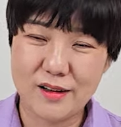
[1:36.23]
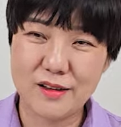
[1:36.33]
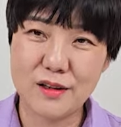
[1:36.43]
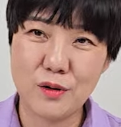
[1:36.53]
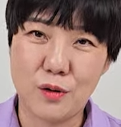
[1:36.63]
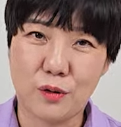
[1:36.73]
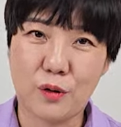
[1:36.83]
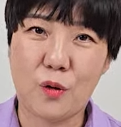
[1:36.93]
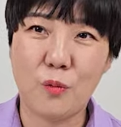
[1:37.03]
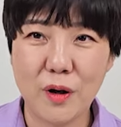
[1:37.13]
그래서
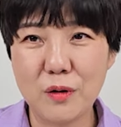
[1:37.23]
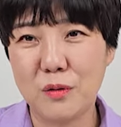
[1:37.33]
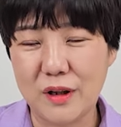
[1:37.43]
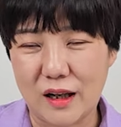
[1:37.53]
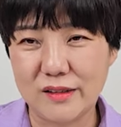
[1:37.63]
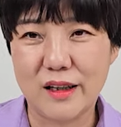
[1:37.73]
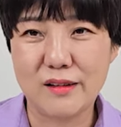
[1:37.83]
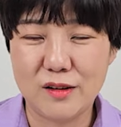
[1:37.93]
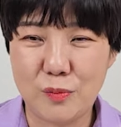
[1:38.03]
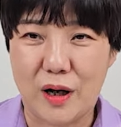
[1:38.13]
경매로
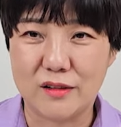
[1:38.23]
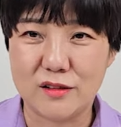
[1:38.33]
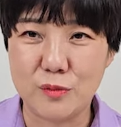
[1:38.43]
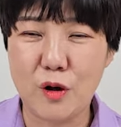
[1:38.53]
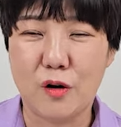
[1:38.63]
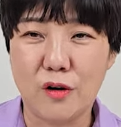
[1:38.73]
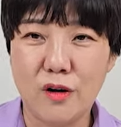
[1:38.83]
낙찰을 받으면